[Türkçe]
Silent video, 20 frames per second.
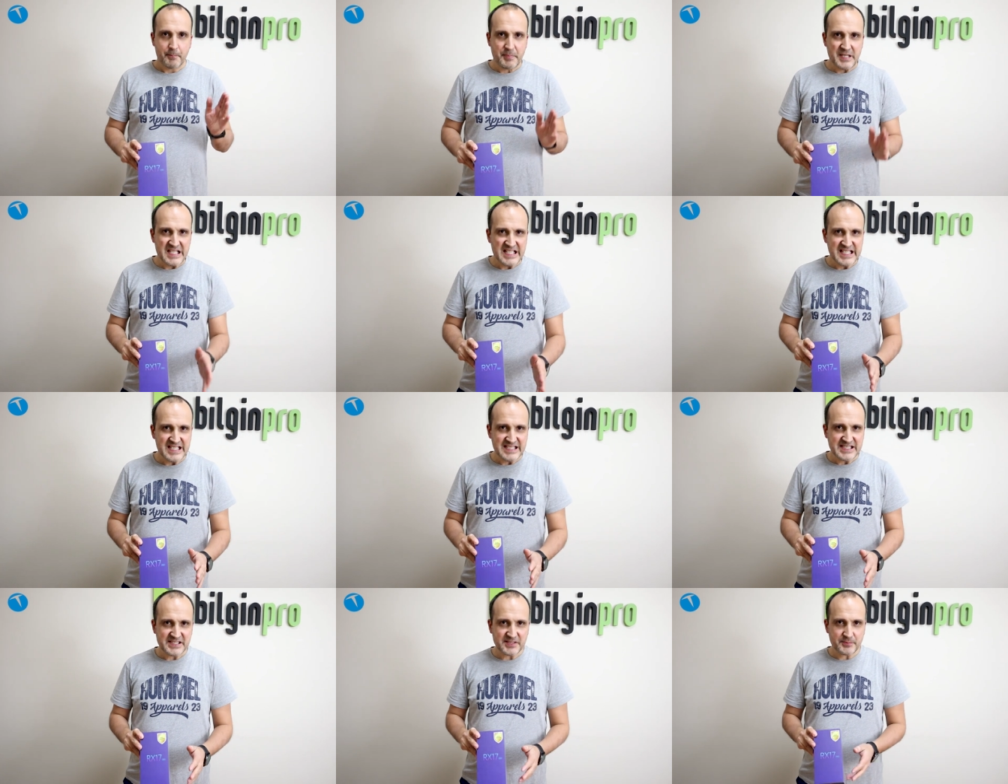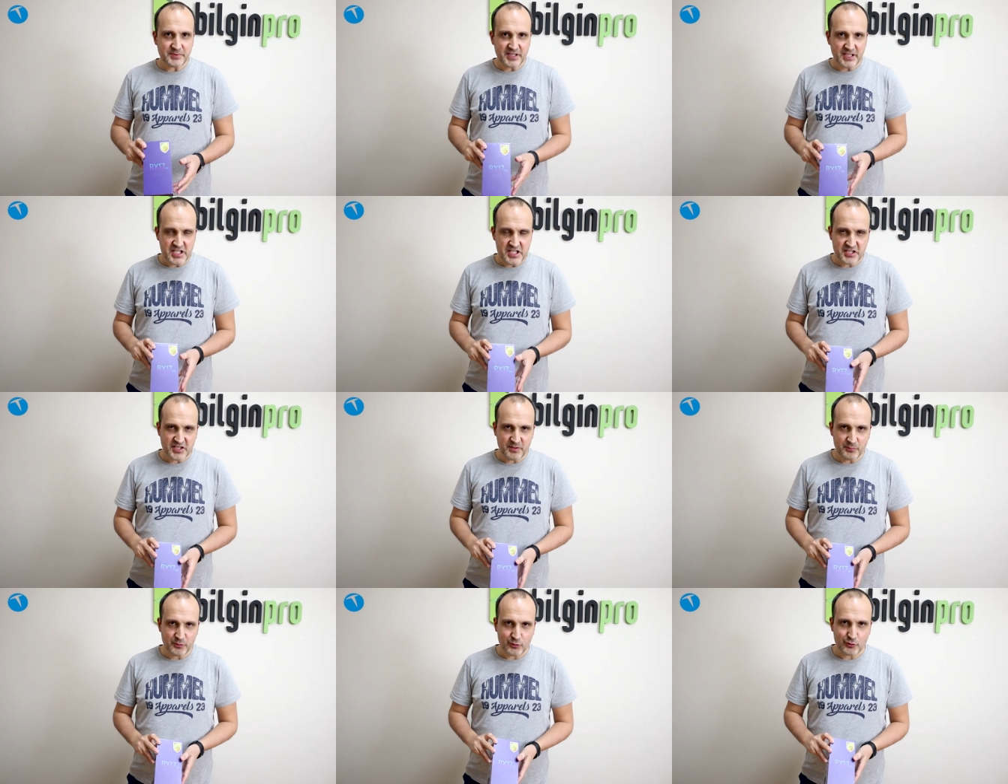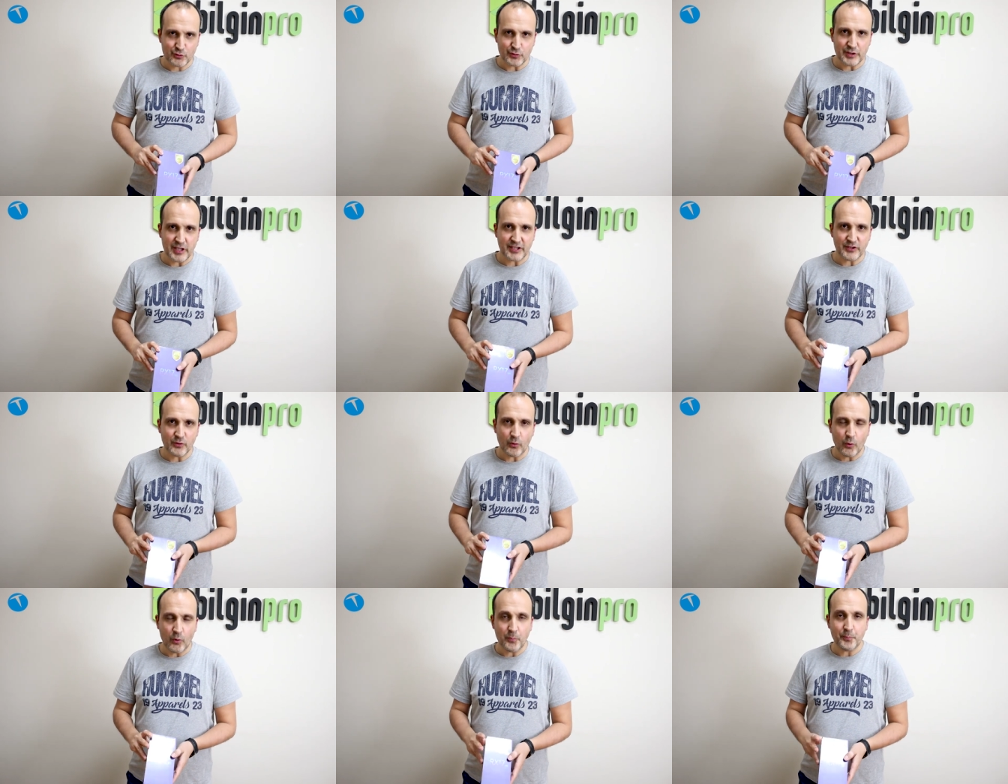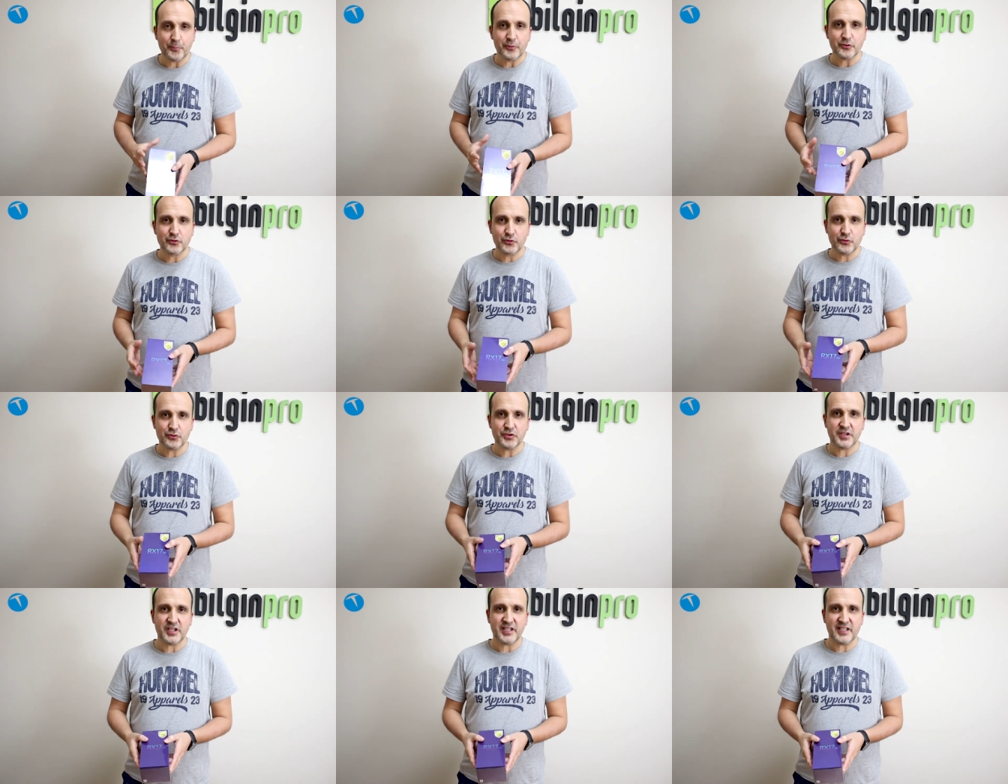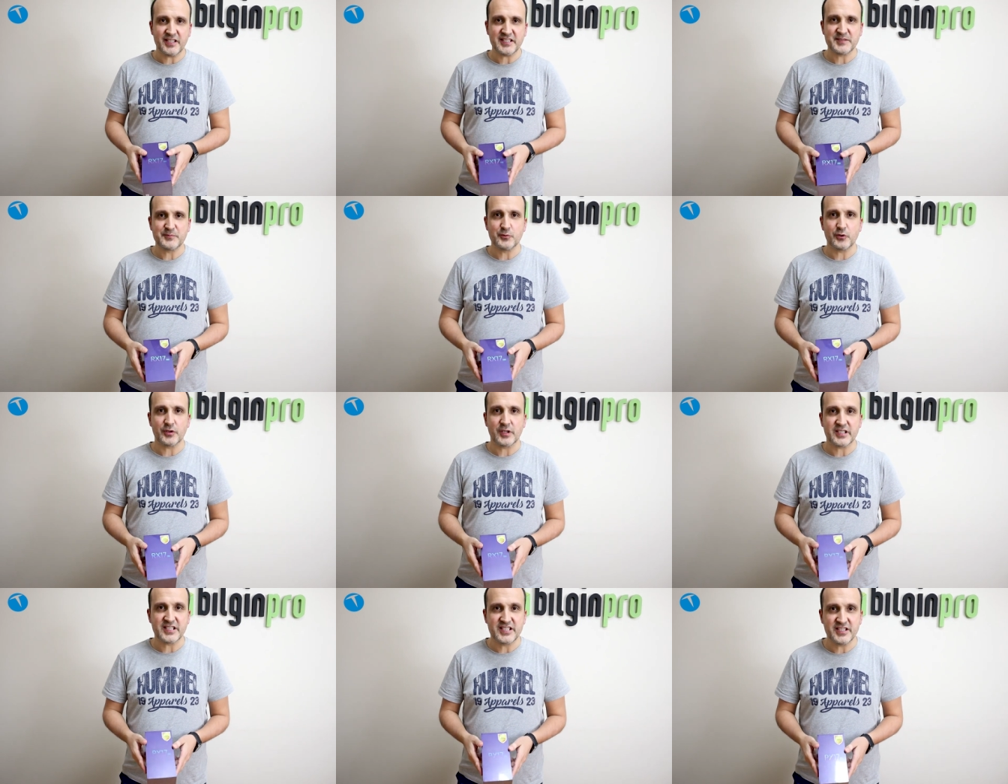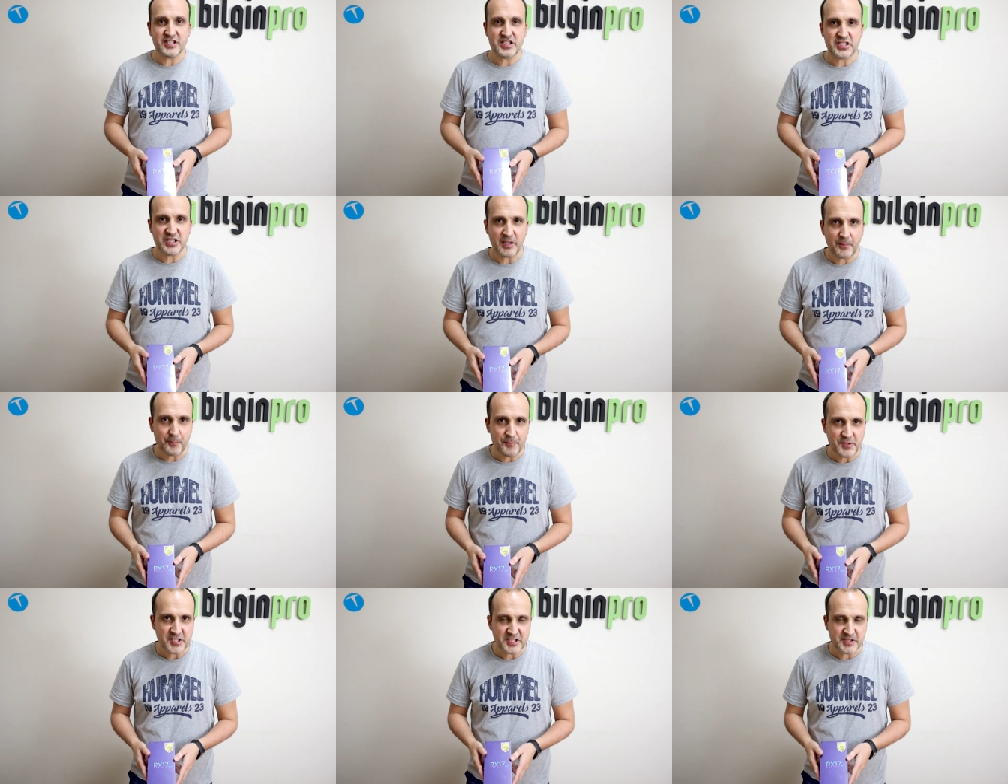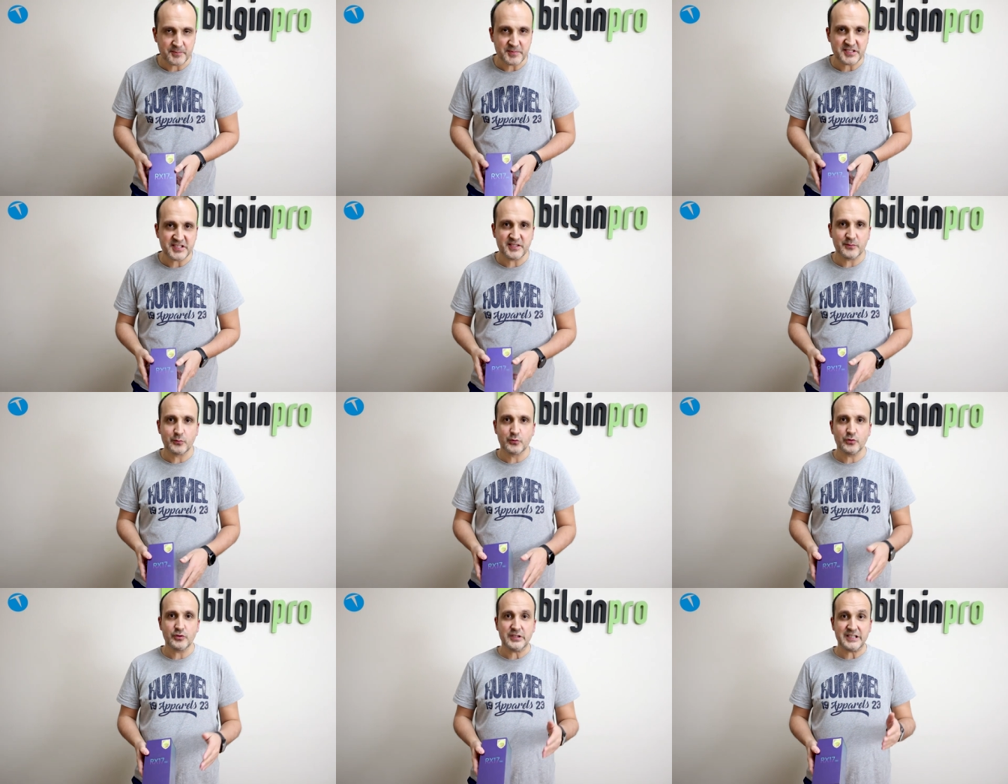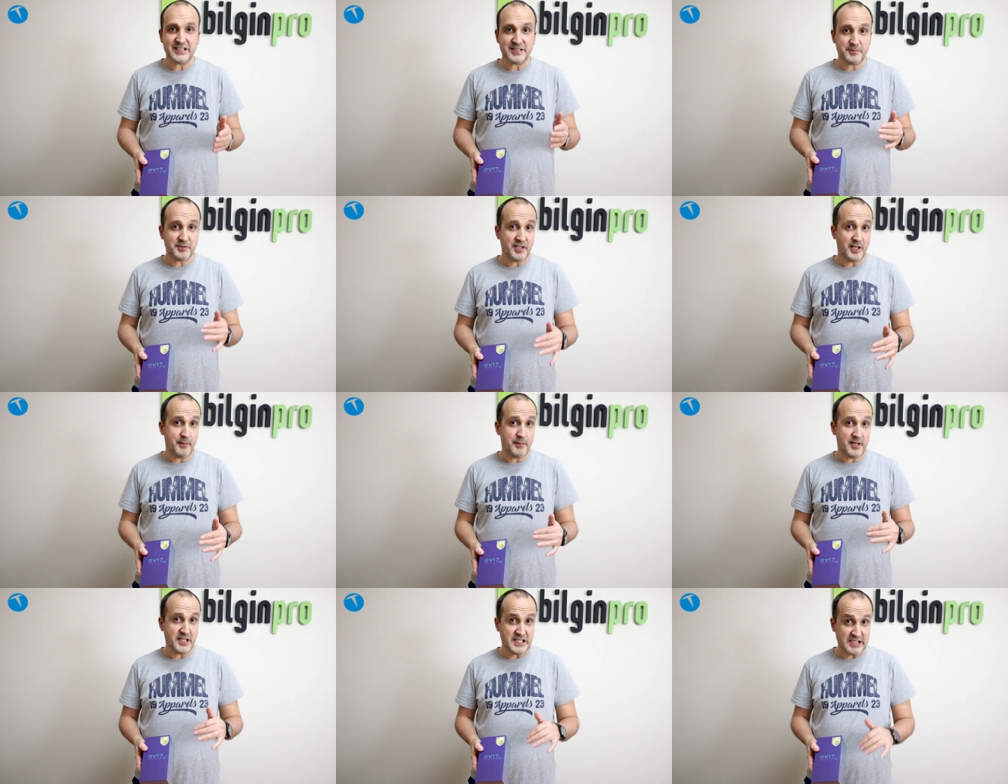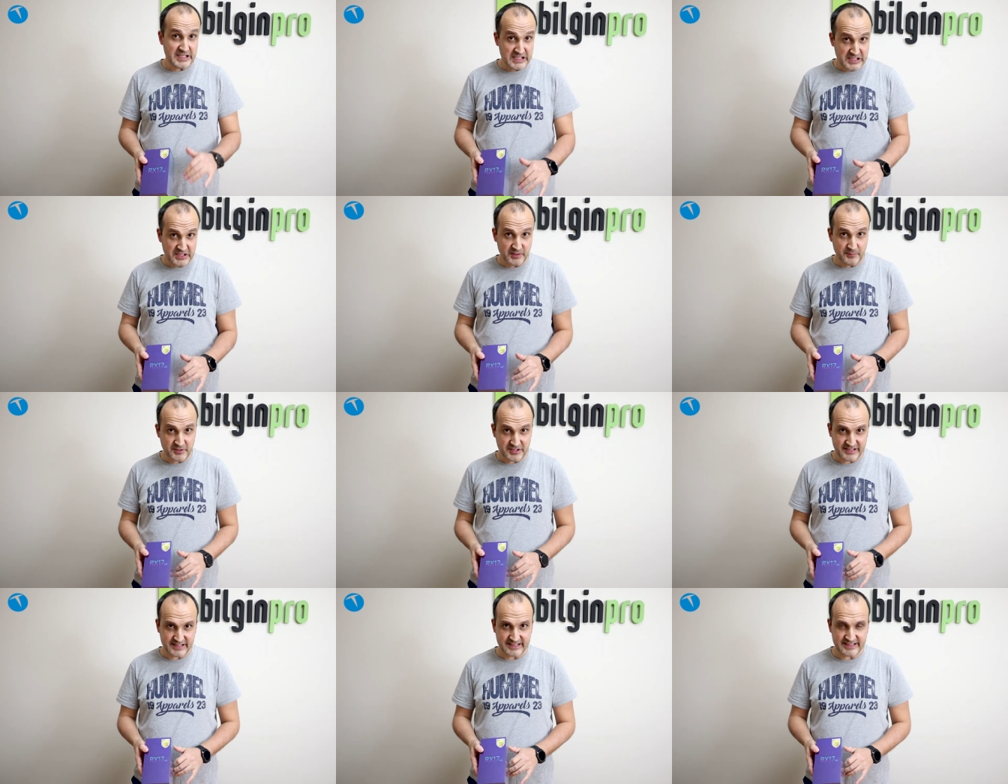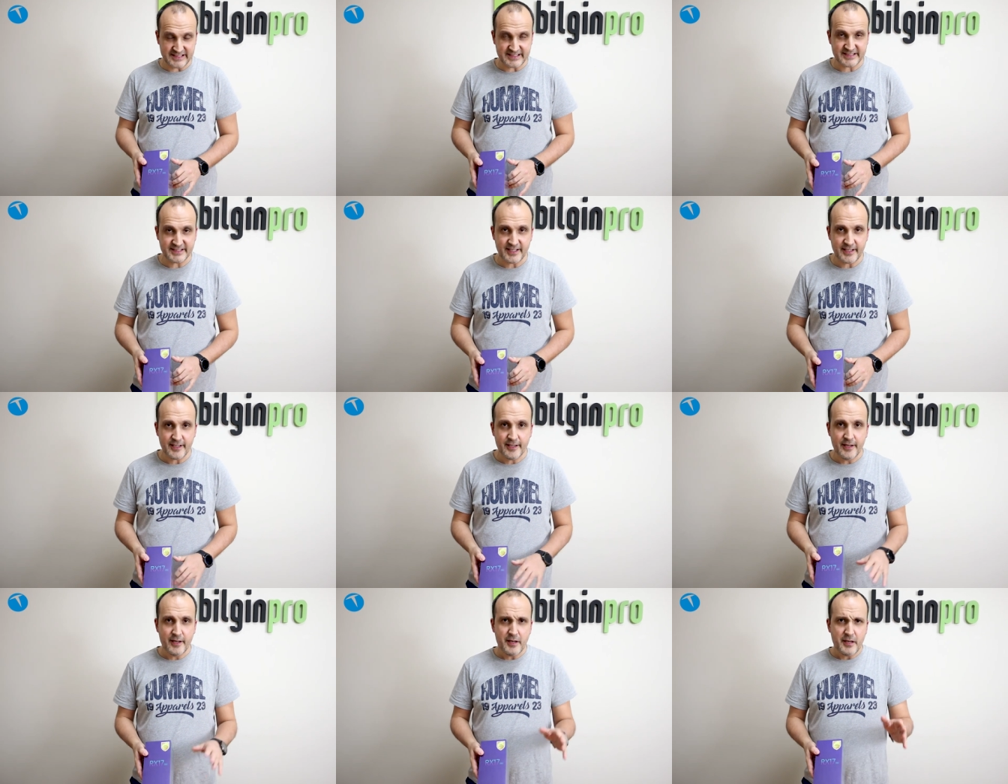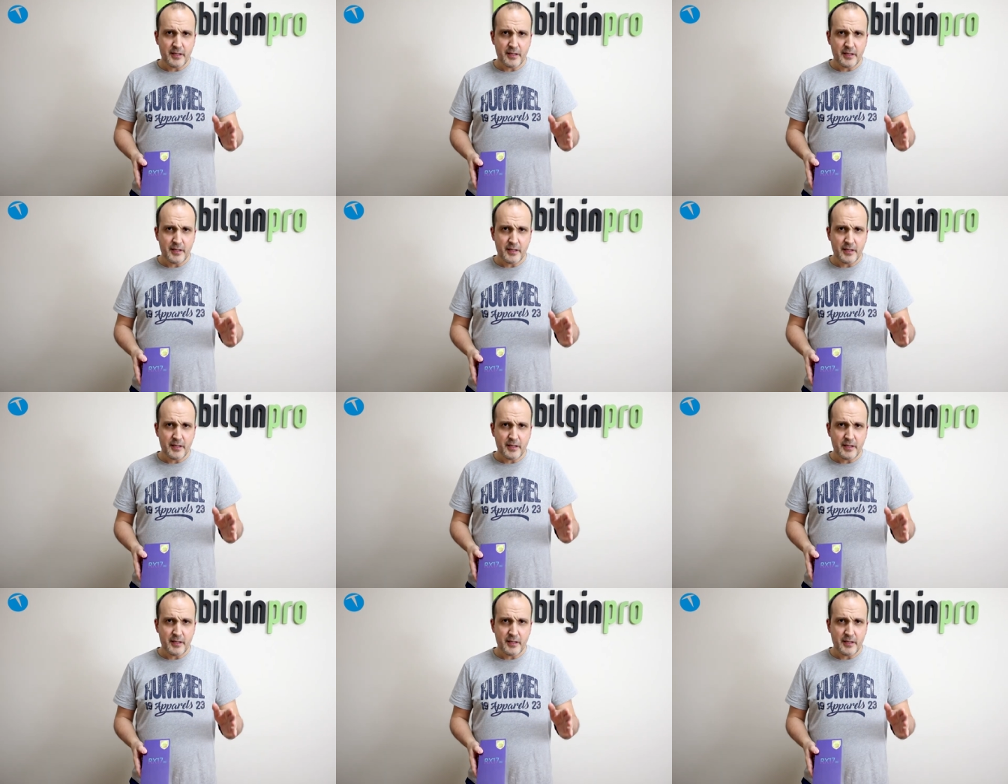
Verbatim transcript: Bildiğiniz gibi geçtiğimiz günlerde Oppo Türkiye resmi olarak giriş yapmıştı. Biz de bununla gibi haber yayınlamıştık size.